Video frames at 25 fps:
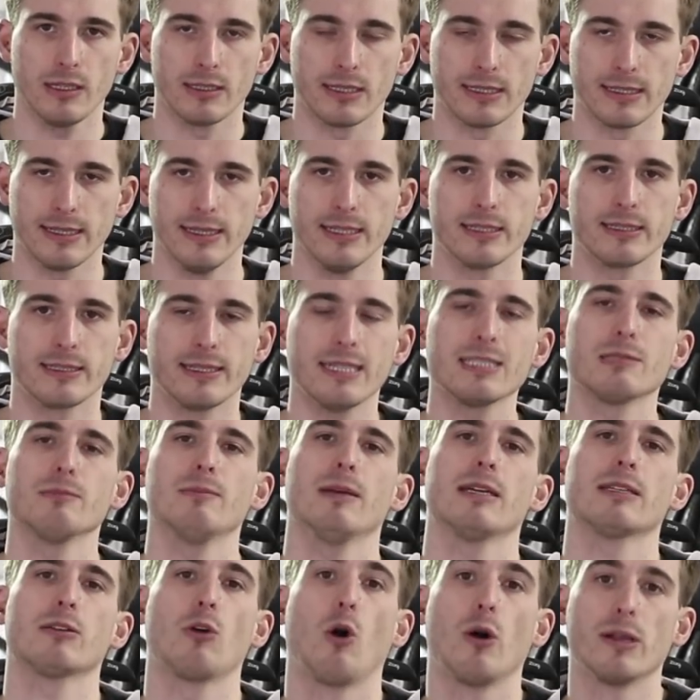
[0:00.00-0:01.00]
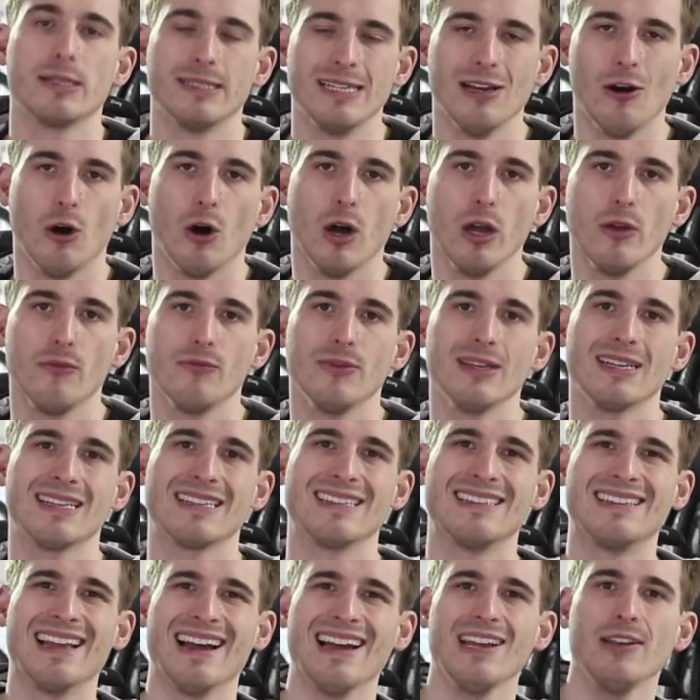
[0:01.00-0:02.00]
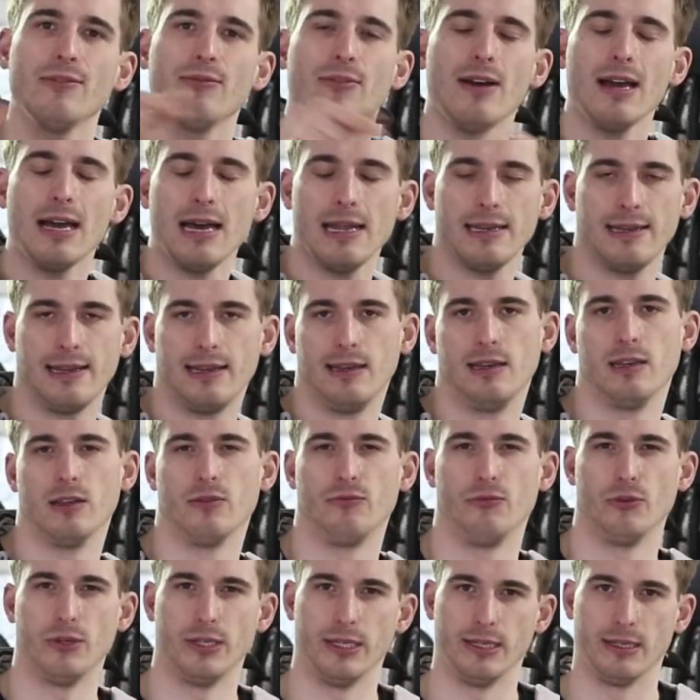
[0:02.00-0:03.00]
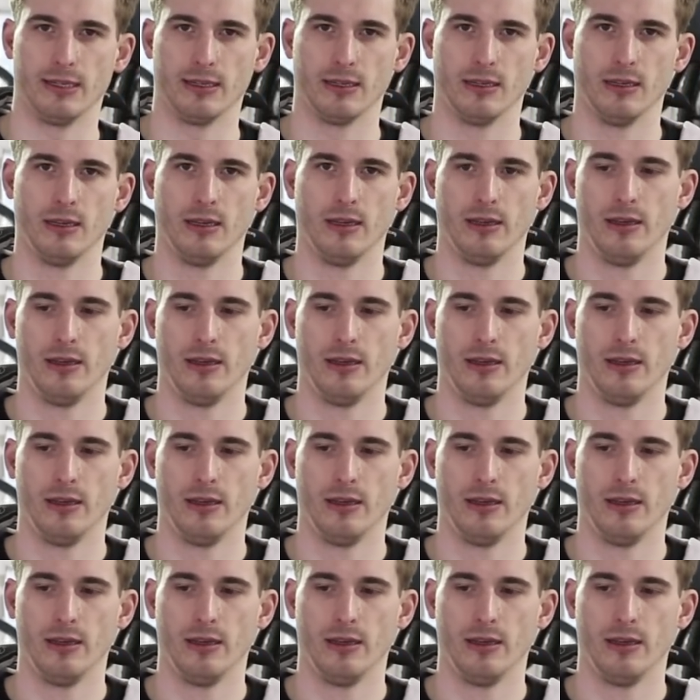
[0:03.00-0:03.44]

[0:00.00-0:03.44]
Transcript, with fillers: Das heißt, das macht sehr häufig dein Fahrradhändler für dich.